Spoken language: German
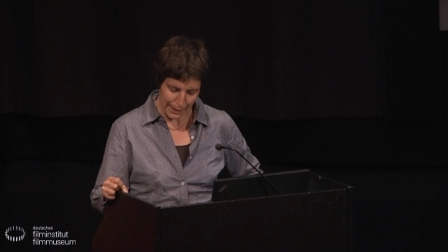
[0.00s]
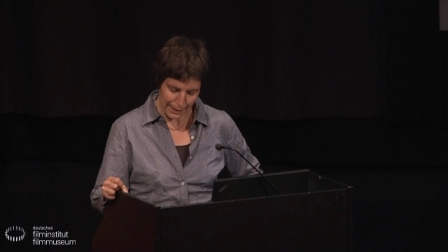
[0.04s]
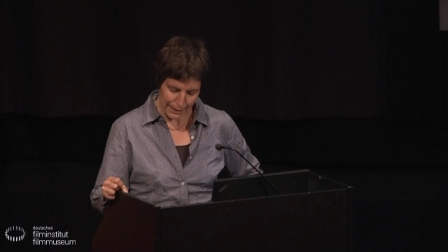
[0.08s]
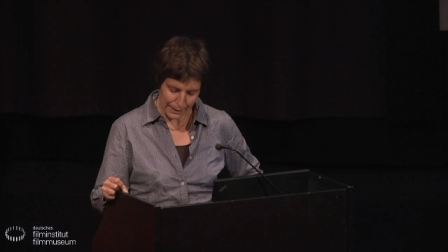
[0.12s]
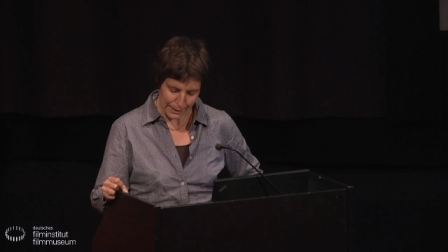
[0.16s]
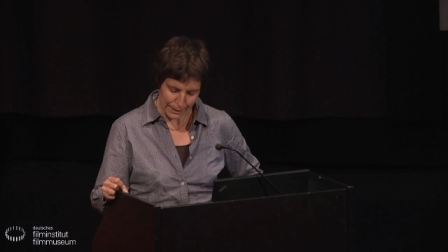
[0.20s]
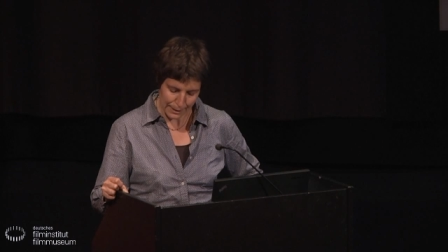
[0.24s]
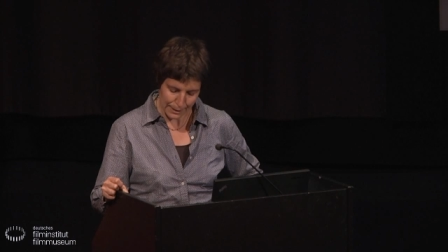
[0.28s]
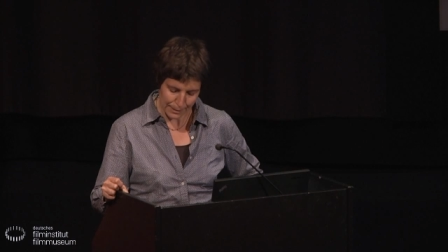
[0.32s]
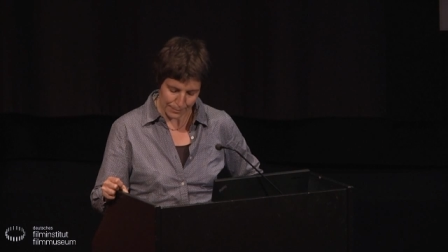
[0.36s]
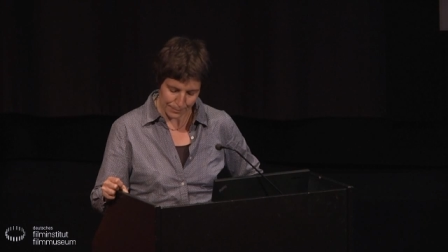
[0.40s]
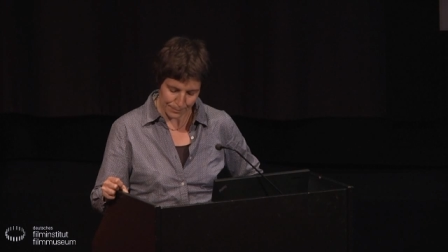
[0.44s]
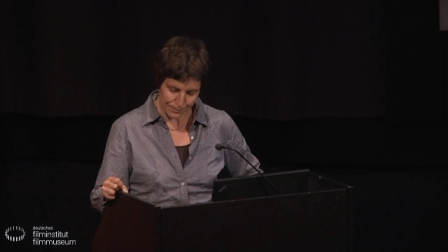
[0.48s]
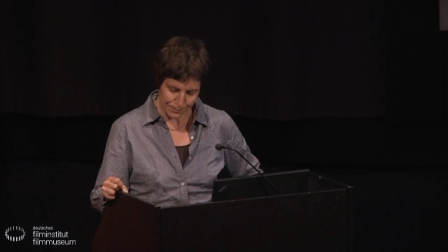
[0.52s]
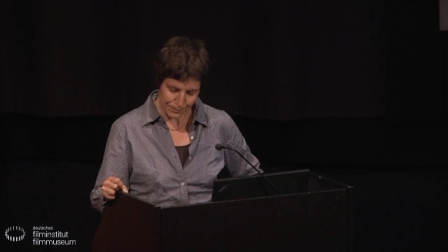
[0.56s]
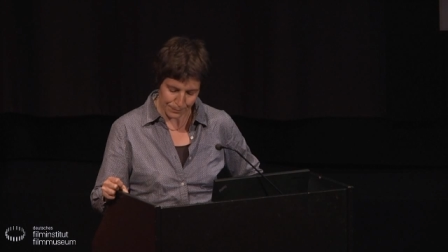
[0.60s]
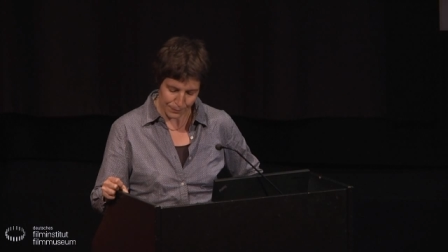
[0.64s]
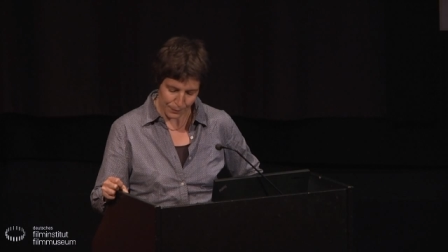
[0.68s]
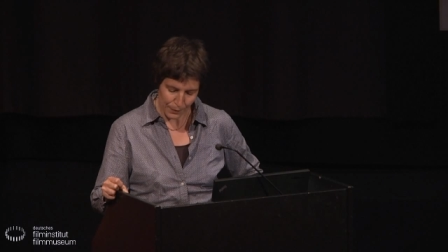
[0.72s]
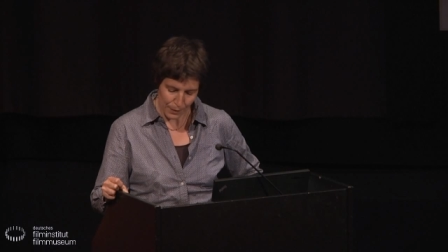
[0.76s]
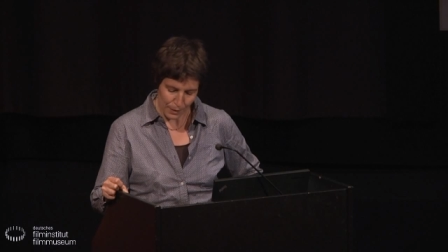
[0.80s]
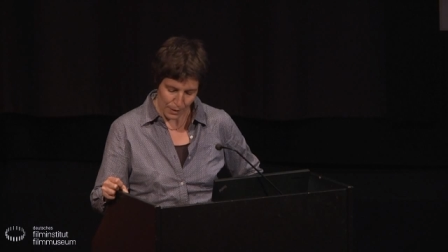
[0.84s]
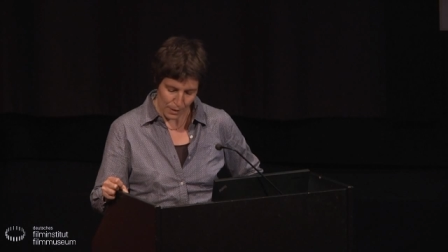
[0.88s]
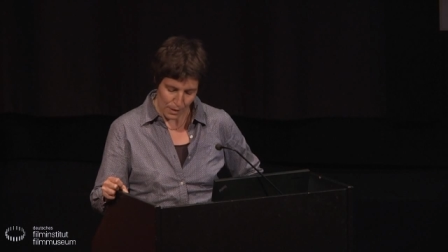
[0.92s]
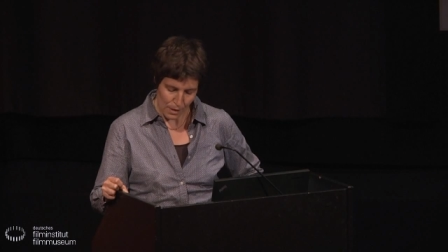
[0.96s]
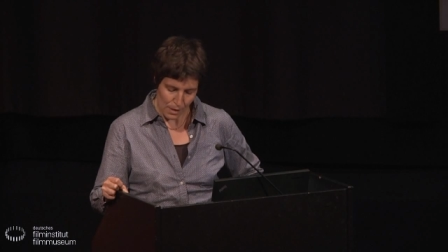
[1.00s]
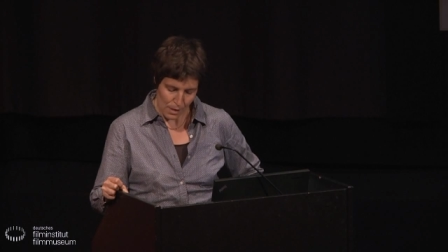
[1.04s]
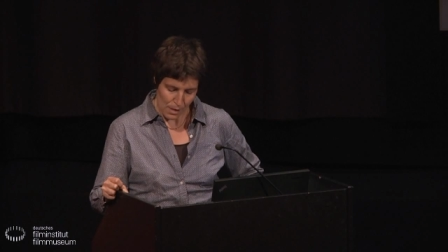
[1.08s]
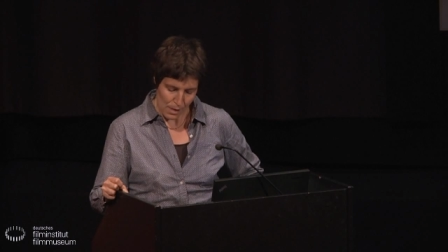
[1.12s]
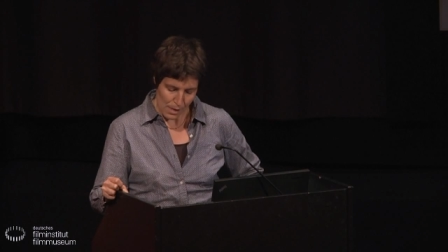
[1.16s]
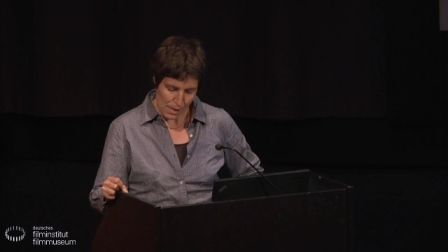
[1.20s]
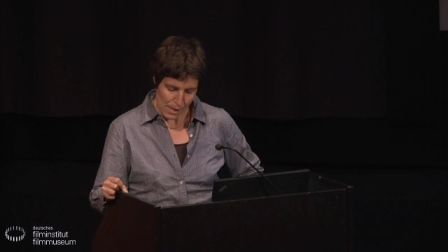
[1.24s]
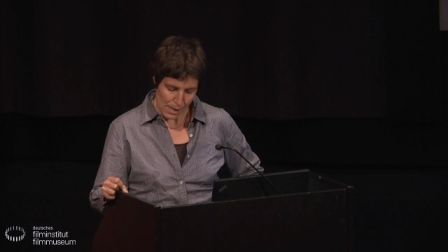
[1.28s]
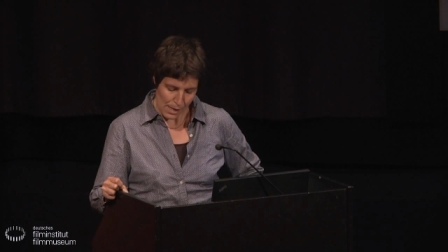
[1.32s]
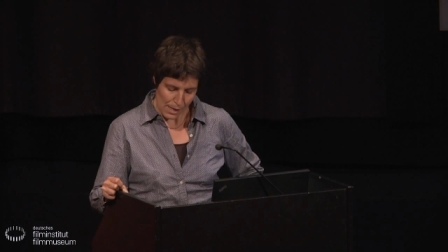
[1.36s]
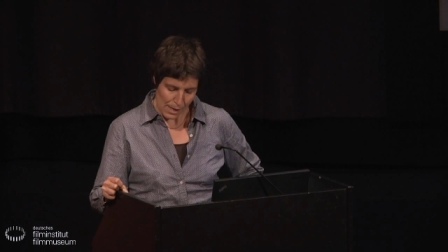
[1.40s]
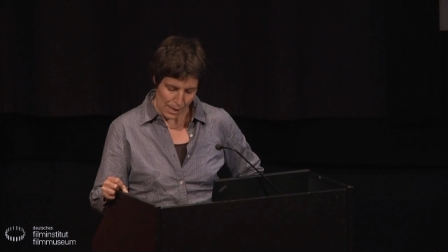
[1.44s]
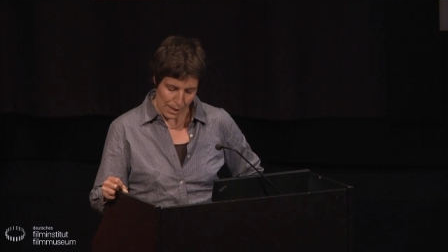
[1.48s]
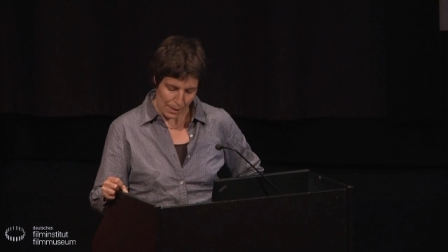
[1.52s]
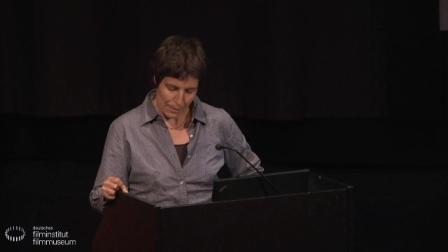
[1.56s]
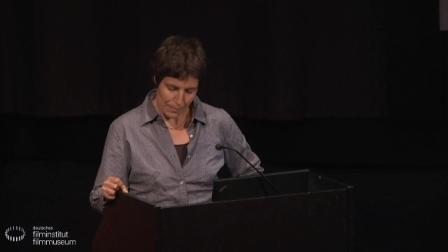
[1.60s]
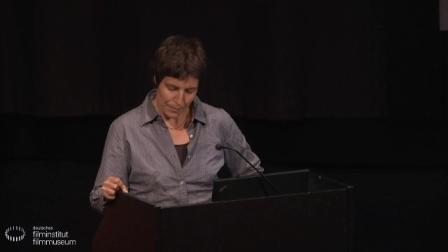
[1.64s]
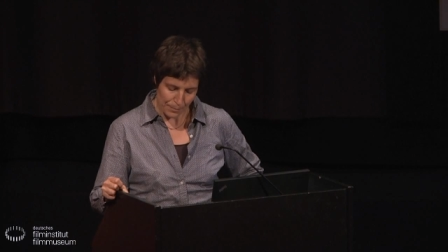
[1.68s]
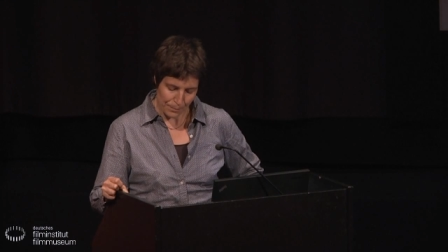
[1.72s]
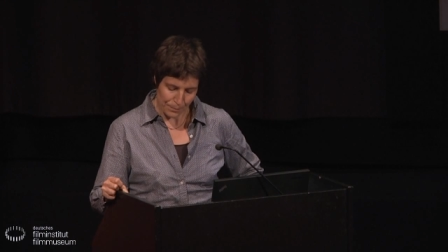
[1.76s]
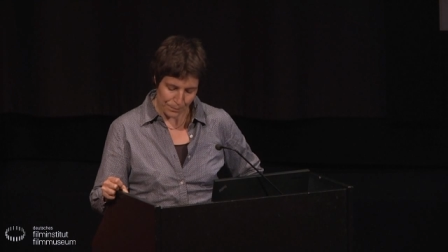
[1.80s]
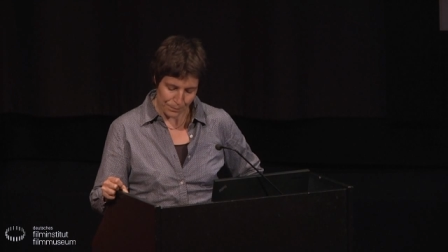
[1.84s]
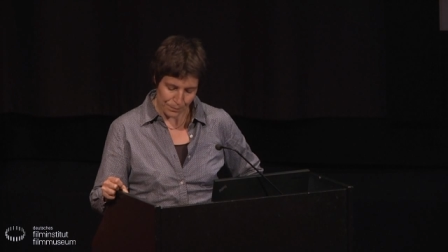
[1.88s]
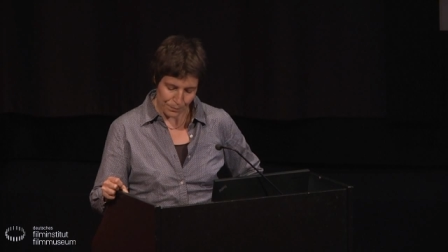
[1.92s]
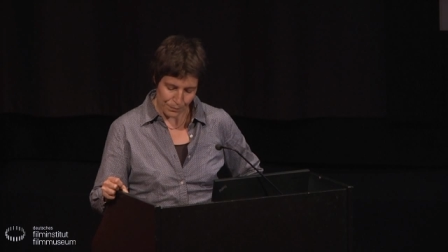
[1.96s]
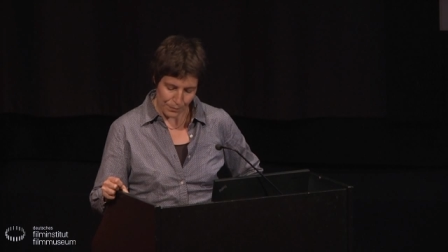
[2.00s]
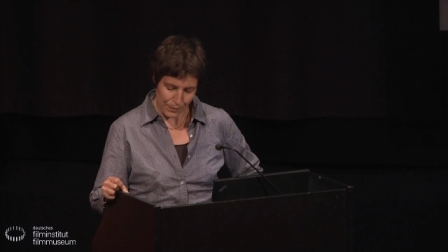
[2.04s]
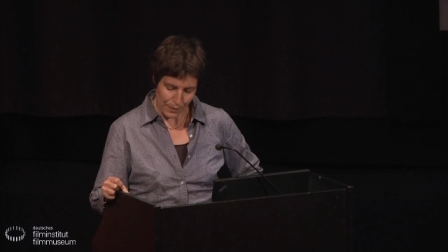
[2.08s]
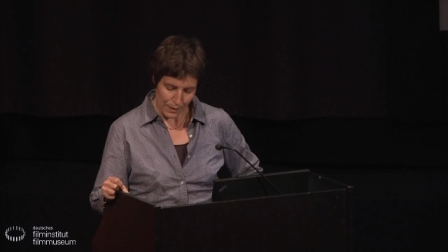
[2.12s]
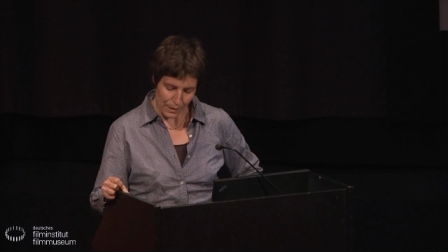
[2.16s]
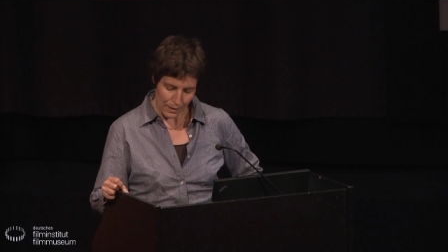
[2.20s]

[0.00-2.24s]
hat, ähm,